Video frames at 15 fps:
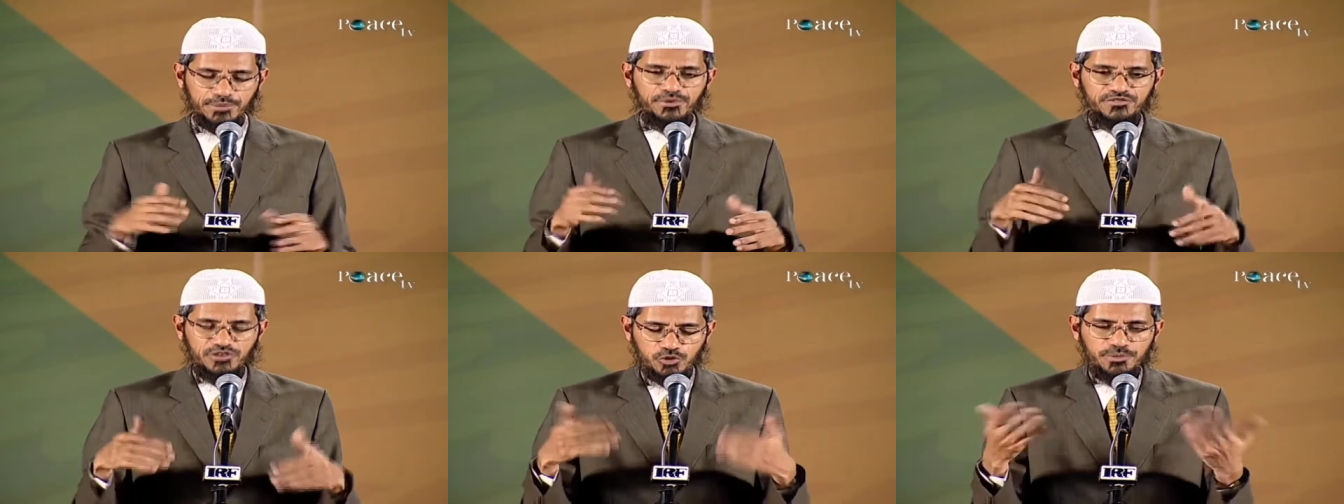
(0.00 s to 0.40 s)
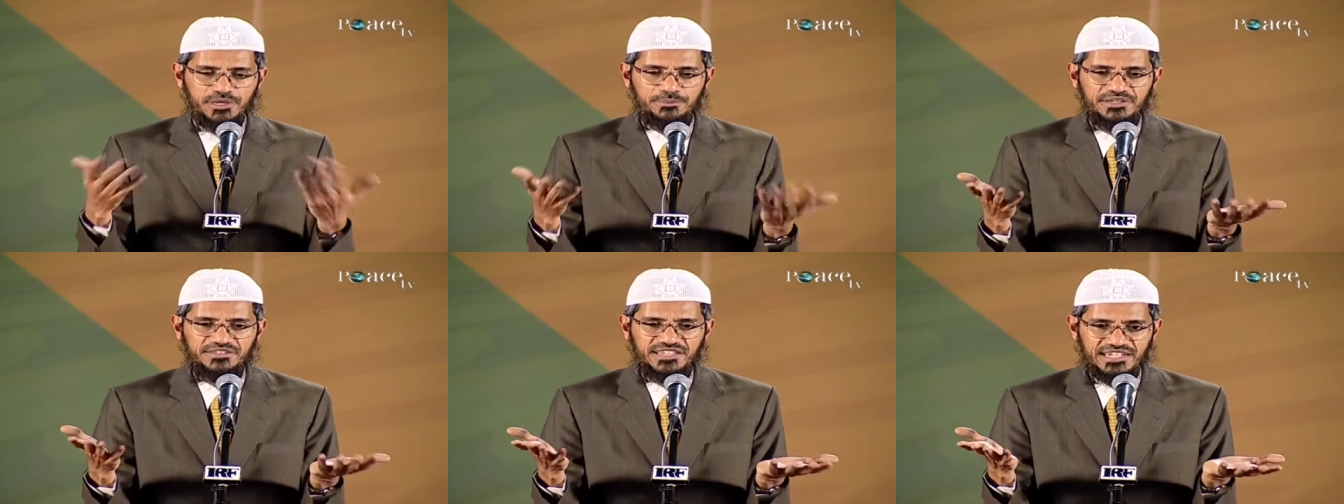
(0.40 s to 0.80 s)
আল্লাহ
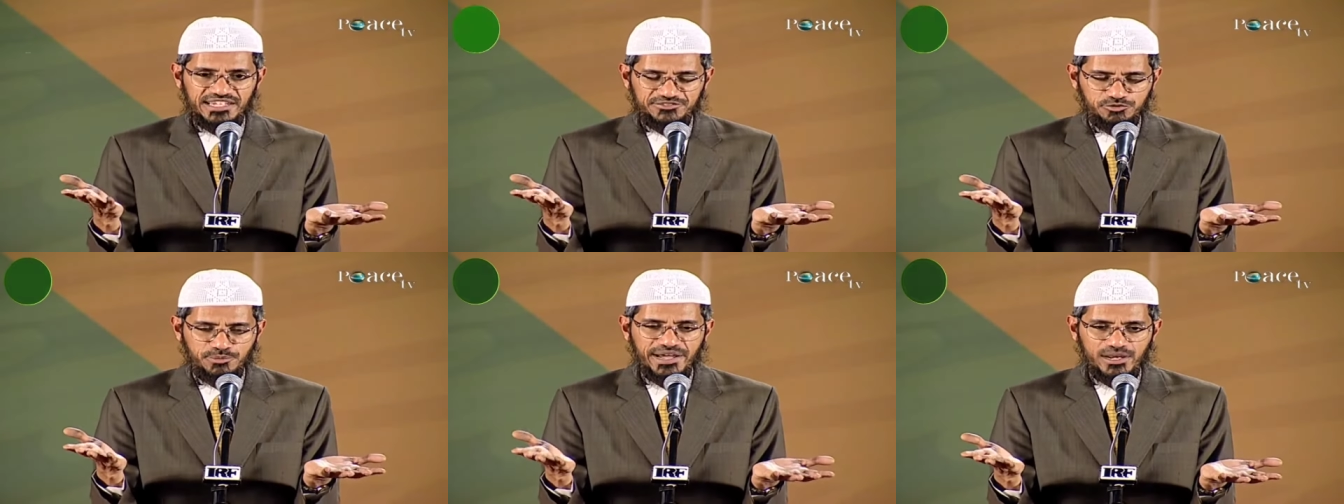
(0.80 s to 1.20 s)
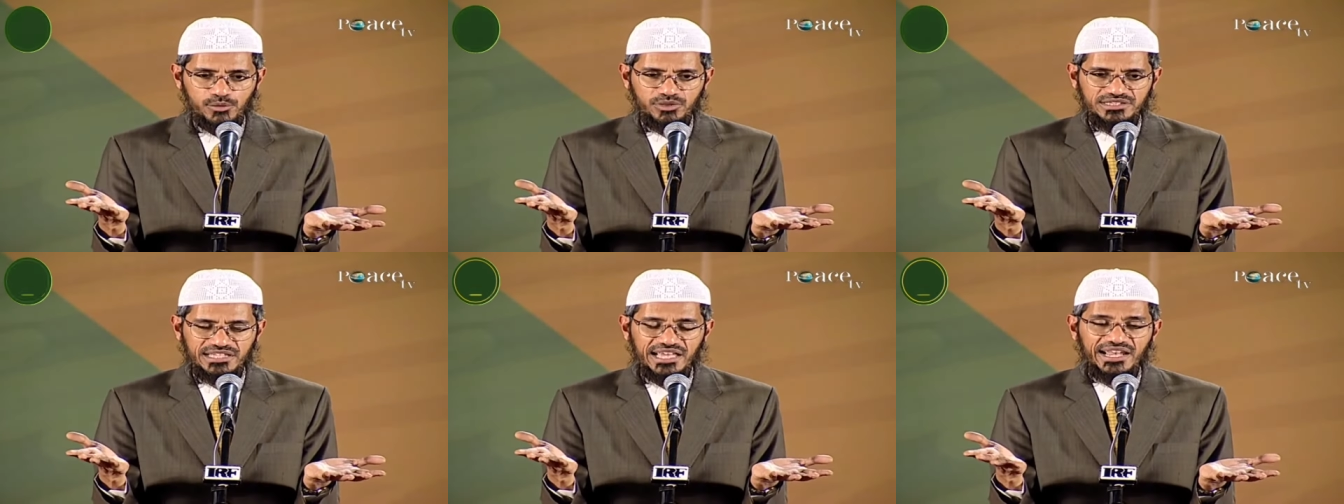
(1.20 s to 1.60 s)
সবানা
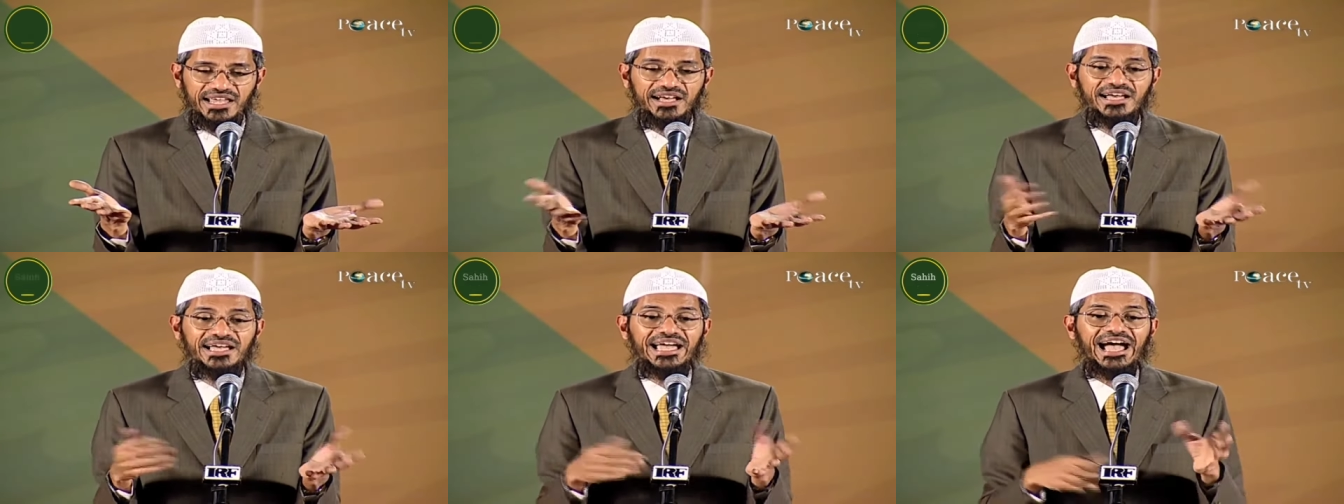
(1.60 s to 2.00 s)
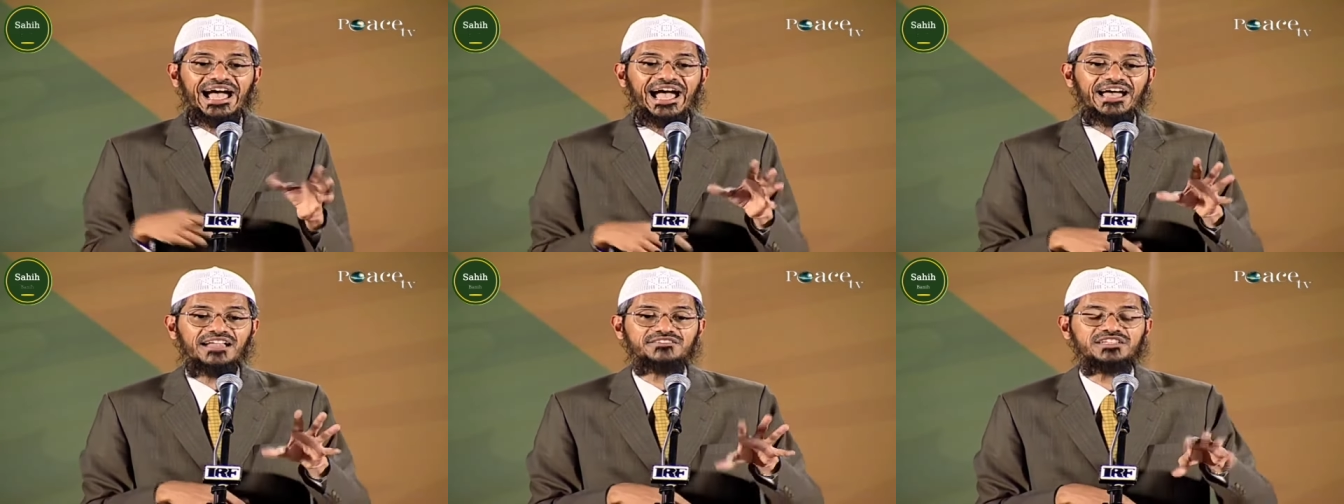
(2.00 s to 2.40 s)
কিছু মানুষকে
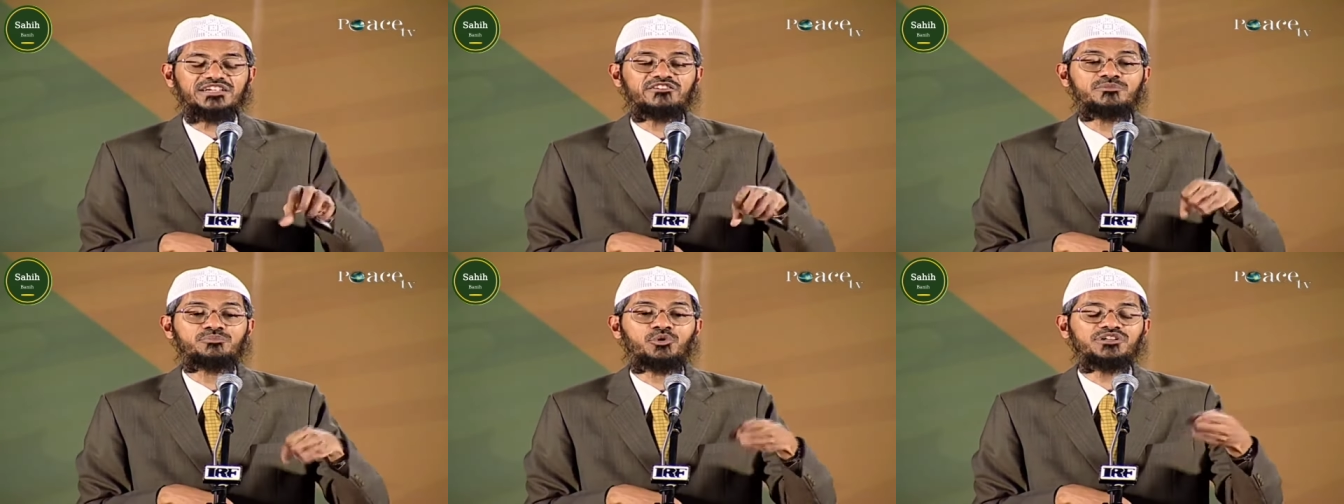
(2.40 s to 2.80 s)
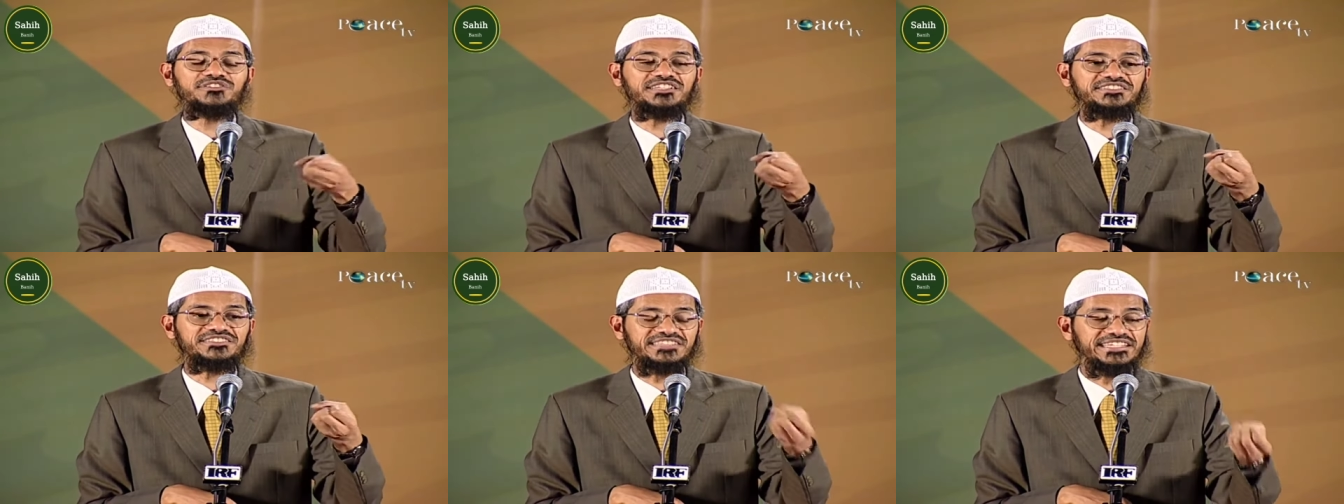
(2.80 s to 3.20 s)
অন্য
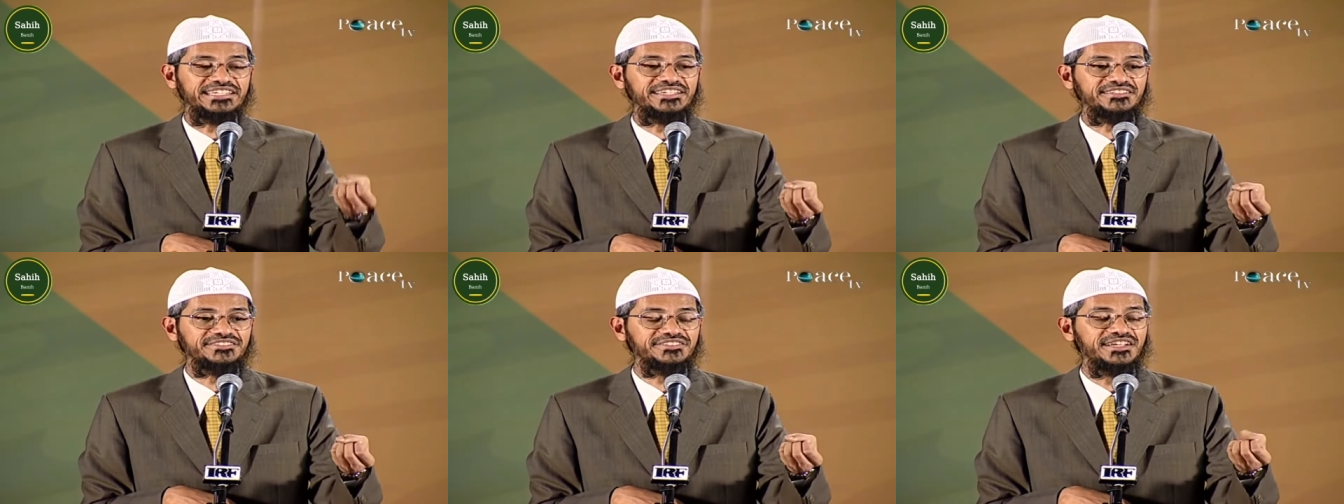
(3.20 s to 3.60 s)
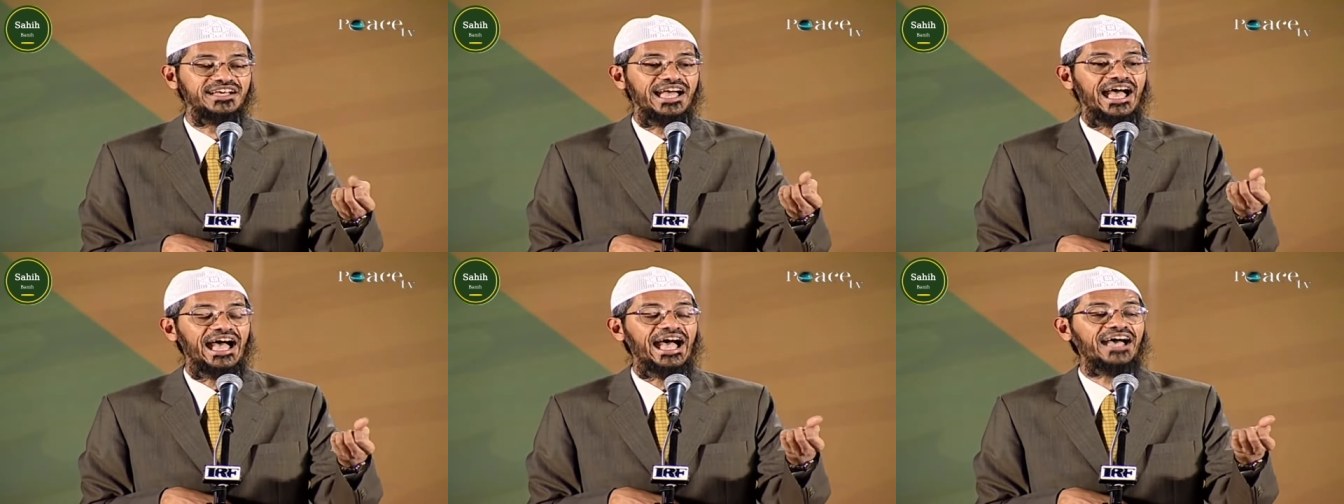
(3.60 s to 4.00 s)
মানুষদের তুলনায়
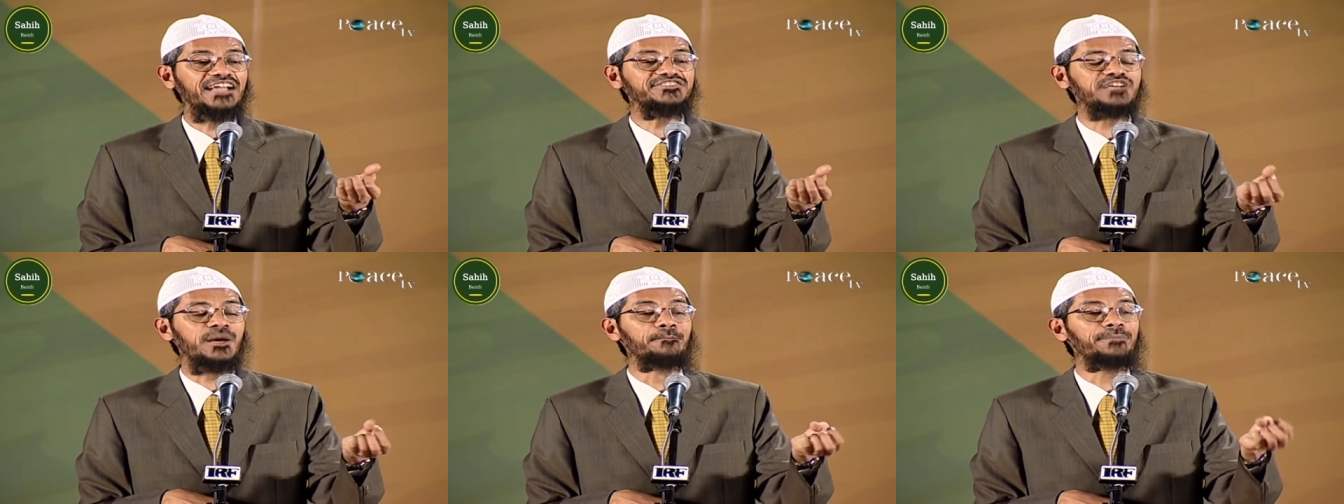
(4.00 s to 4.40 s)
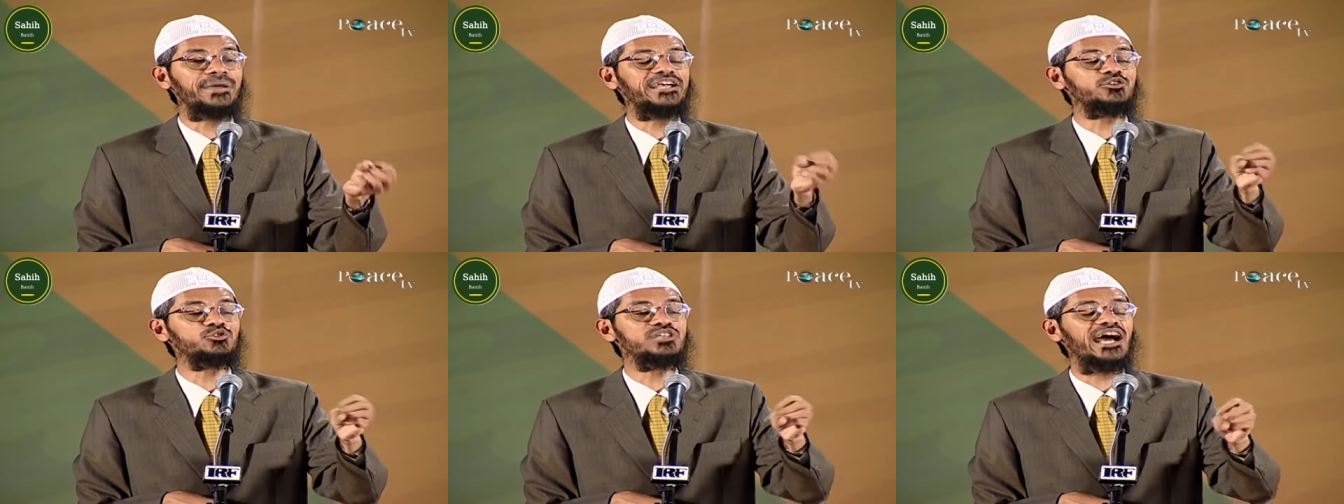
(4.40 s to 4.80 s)
বেশি
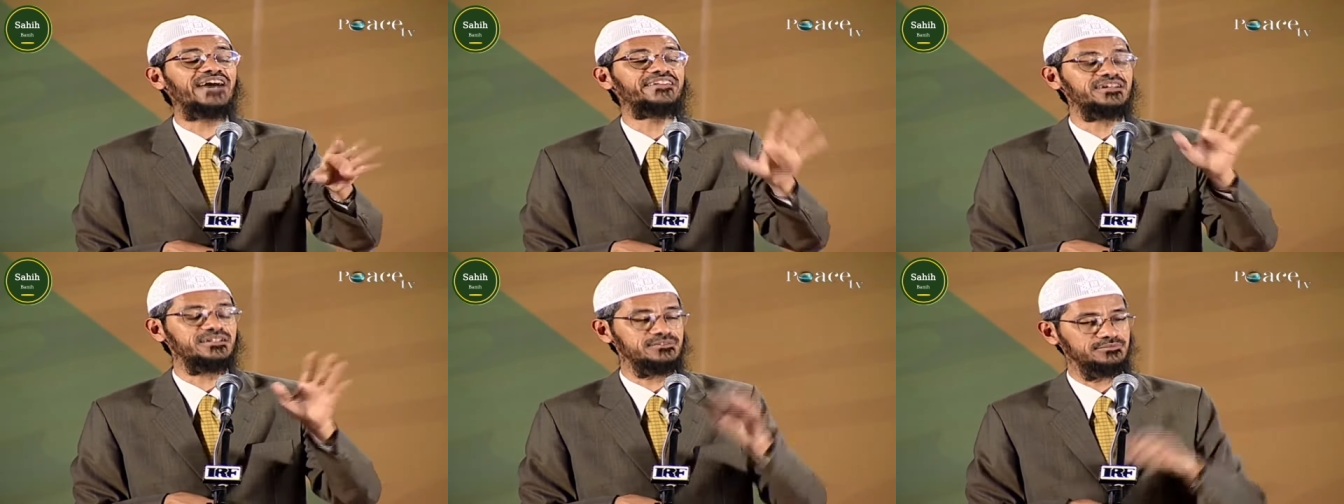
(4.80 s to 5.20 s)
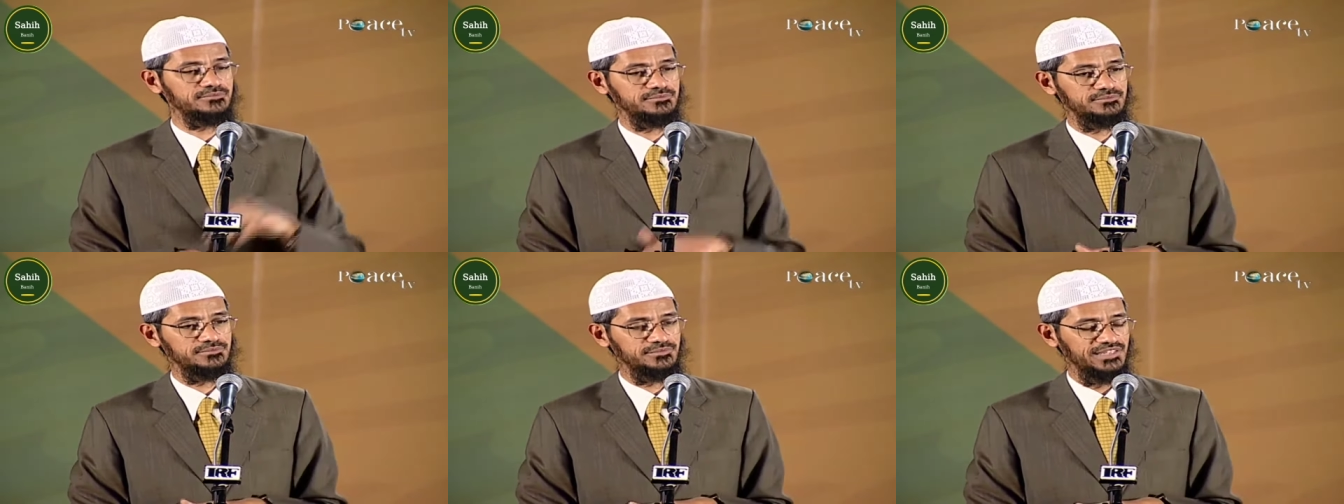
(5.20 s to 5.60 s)
মর্যাদা দিয়েছেন